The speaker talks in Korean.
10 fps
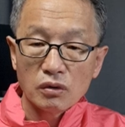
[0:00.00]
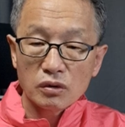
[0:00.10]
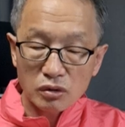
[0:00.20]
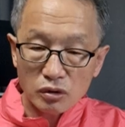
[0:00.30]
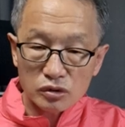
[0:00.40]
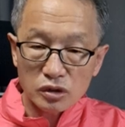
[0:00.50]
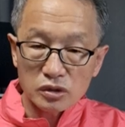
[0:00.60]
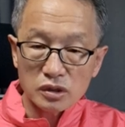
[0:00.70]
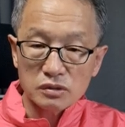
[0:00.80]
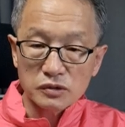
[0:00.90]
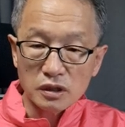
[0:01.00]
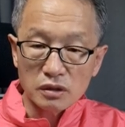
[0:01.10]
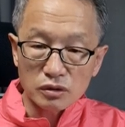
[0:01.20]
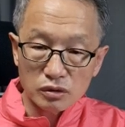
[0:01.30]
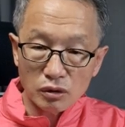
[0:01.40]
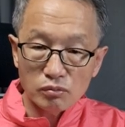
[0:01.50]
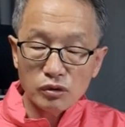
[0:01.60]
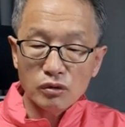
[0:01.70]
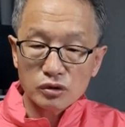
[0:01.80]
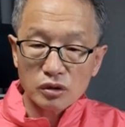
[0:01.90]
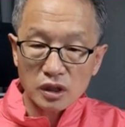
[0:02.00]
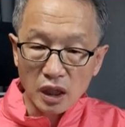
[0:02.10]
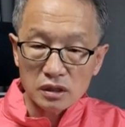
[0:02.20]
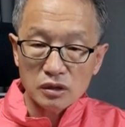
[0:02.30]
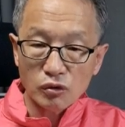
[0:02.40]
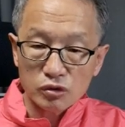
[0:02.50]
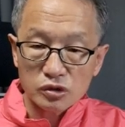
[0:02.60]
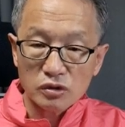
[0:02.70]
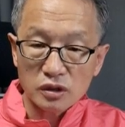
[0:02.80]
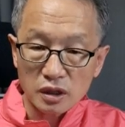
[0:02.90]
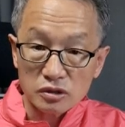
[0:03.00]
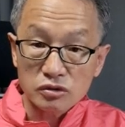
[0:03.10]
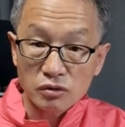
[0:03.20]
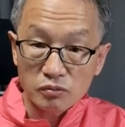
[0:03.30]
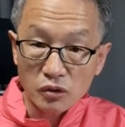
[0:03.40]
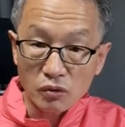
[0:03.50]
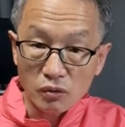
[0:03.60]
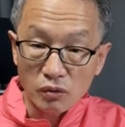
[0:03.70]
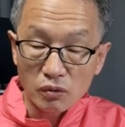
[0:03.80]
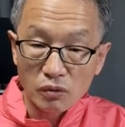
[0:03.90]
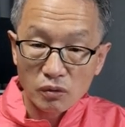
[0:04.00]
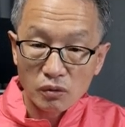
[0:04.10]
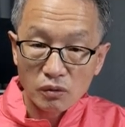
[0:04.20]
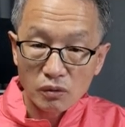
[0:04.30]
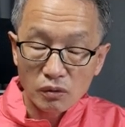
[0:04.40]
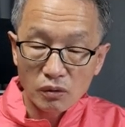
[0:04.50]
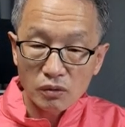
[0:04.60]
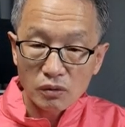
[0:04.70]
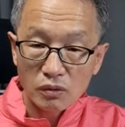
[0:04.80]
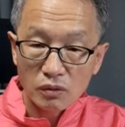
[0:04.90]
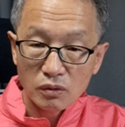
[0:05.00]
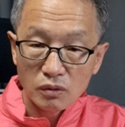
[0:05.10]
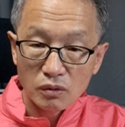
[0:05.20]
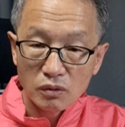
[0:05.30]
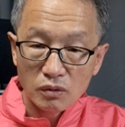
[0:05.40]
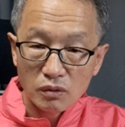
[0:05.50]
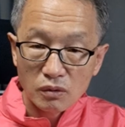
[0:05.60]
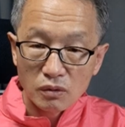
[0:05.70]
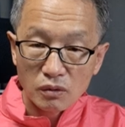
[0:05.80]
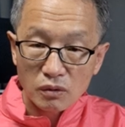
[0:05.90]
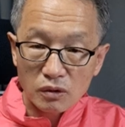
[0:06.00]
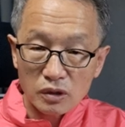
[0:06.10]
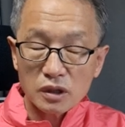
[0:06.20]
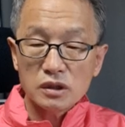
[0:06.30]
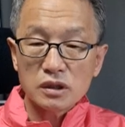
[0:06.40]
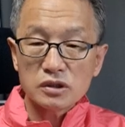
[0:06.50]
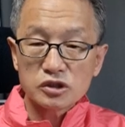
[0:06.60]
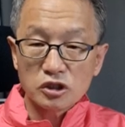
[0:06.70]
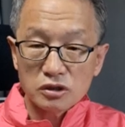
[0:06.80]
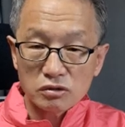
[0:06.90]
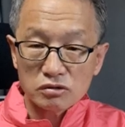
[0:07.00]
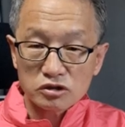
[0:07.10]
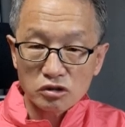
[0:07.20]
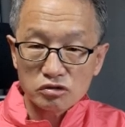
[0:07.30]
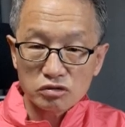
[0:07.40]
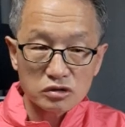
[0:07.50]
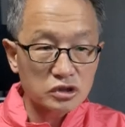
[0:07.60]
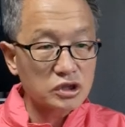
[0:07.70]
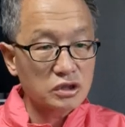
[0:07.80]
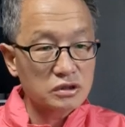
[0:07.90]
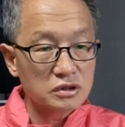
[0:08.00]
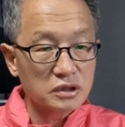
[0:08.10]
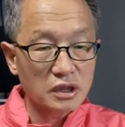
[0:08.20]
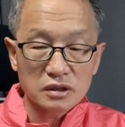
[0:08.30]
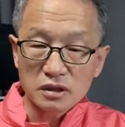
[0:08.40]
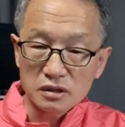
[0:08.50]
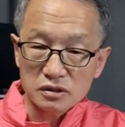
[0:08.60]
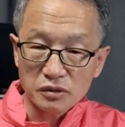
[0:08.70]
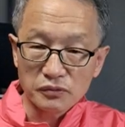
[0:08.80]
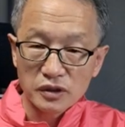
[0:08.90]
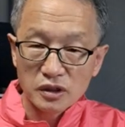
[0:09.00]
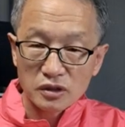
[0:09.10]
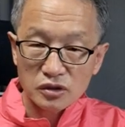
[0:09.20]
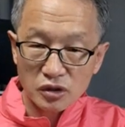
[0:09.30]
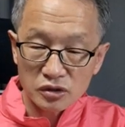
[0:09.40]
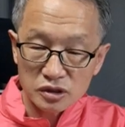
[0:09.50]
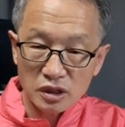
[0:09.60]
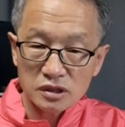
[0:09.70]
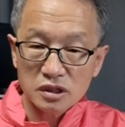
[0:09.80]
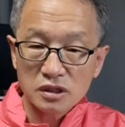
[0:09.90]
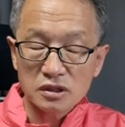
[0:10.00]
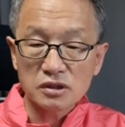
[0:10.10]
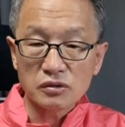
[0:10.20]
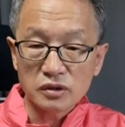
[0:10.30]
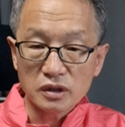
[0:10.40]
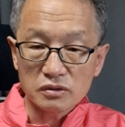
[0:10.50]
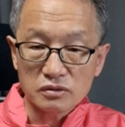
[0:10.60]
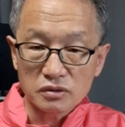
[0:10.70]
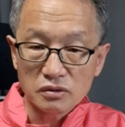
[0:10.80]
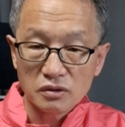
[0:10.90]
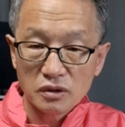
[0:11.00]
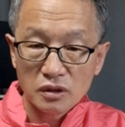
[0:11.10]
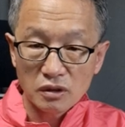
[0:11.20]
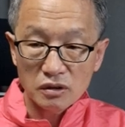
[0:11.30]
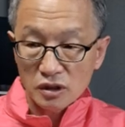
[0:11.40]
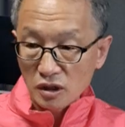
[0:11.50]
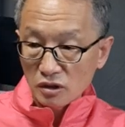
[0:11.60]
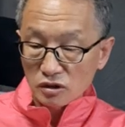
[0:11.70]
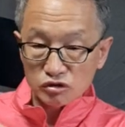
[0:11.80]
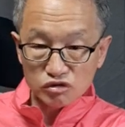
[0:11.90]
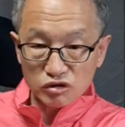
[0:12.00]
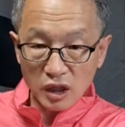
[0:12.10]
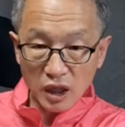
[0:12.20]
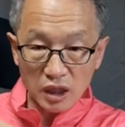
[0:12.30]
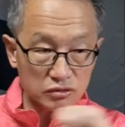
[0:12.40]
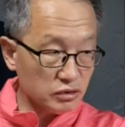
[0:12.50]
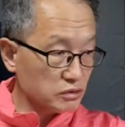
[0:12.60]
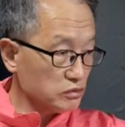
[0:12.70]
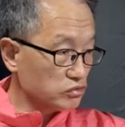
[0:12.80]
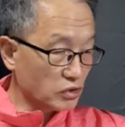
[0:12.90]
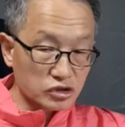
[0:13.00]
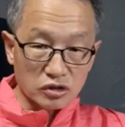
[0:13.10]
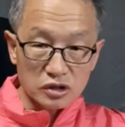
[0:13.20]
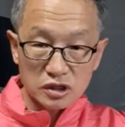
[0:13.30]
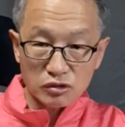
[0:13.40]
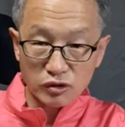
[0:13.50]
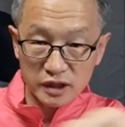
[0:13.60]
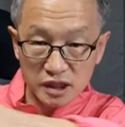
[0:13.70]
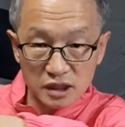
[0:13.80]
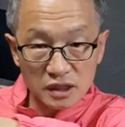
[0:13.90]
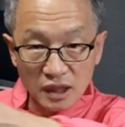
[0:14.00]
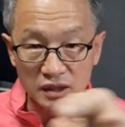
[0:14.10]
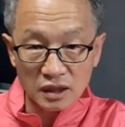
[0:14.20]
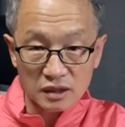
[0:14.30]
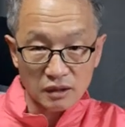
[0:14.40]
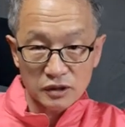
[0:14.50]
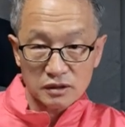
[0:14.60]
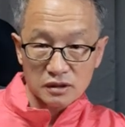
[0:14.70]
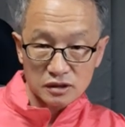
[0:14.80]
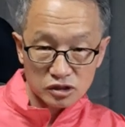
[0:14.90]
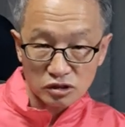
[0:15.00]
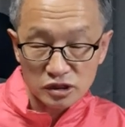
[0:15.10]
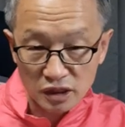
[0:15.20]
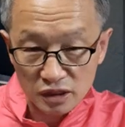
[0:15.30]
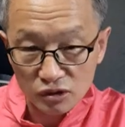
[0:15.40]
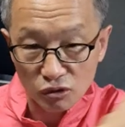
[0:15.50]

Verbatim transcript: 그리고 어떻게 되겠습니까? 이걸 뭐 어떻게 가리, 옥석을 가릴 수도 없는 거고, 응? 그러니까 이게 제대로 전투를 치르는데 어, 참 굉장한 스트레스가 온다 이거죠. 어? 누가 아군이고 누가 적인지 확실히 나타난다면 그 전쟁이